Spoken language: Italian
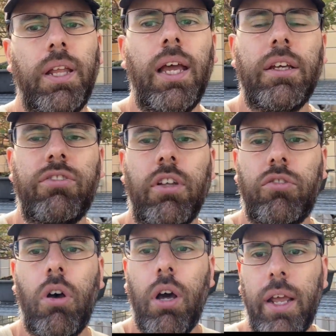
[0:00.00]
anche questa
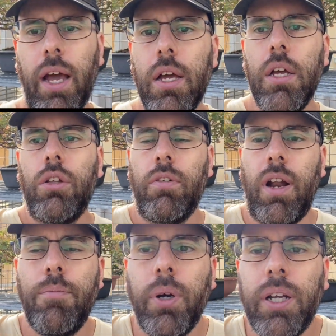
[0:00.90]
storia
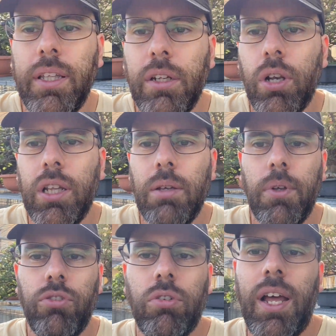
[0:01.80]
dovrà un pochettino
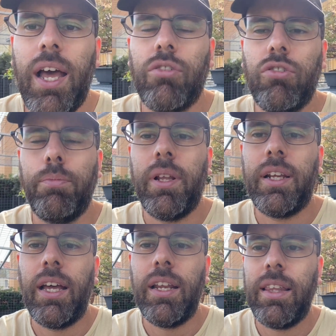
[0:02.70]
ridimensionarsi per
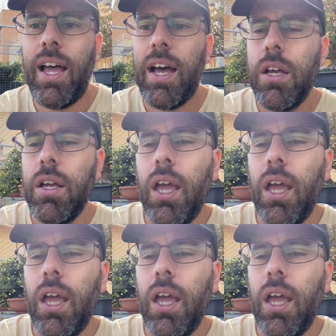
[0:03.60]
carità